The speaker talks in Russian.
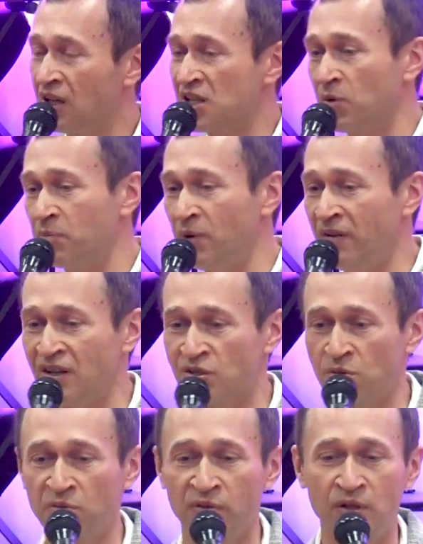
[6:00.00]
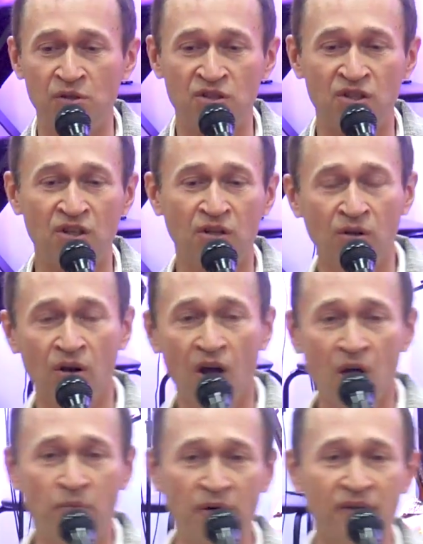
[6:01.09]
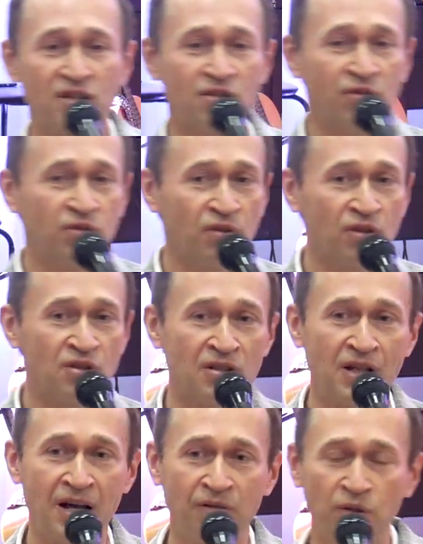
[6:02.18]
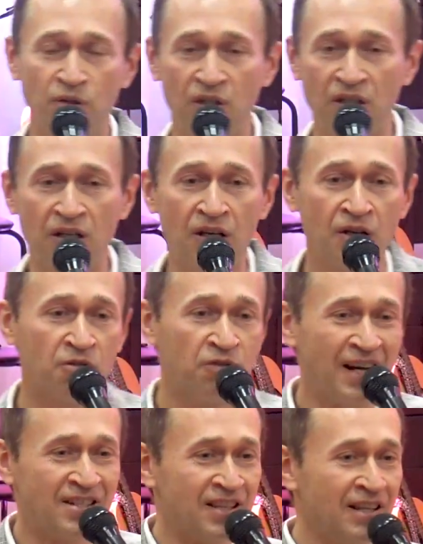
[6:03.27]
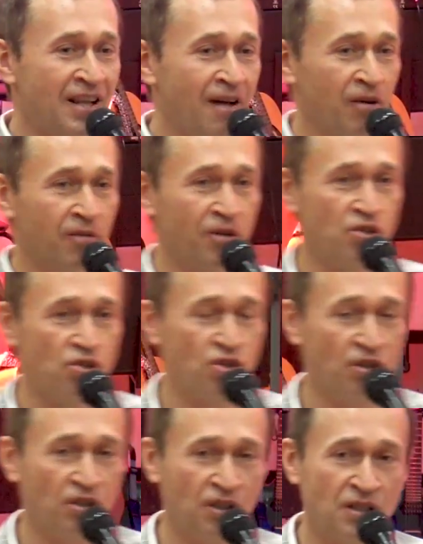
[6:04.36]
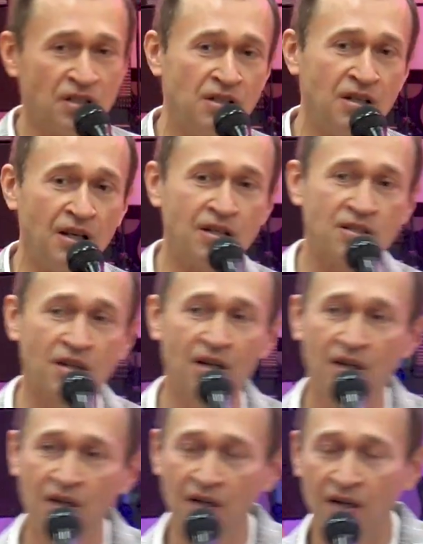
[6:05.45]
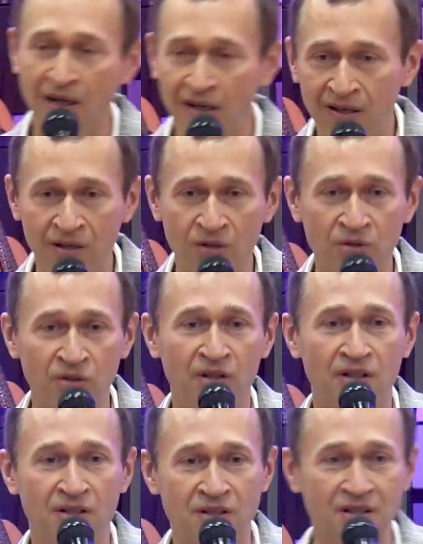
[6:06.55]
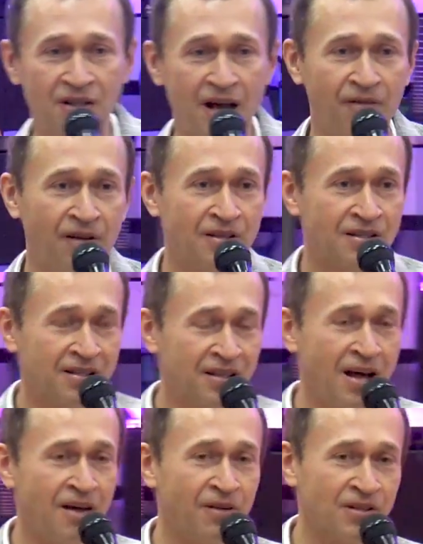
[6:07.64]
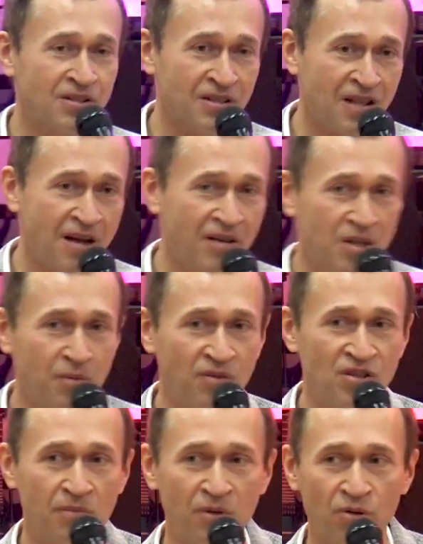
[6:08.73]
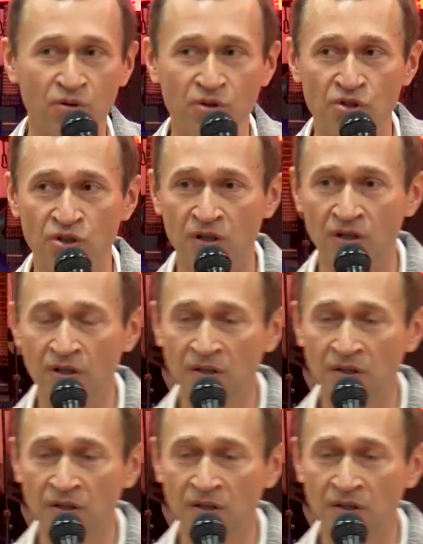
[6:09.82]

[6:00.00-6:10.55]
Господь, приветствуем Твою силу, приветствуем Твою славу. Ты восстанавливающий, Ты здесь. Аллилуйя. Слава, слава, слава Тебе, всемогущий.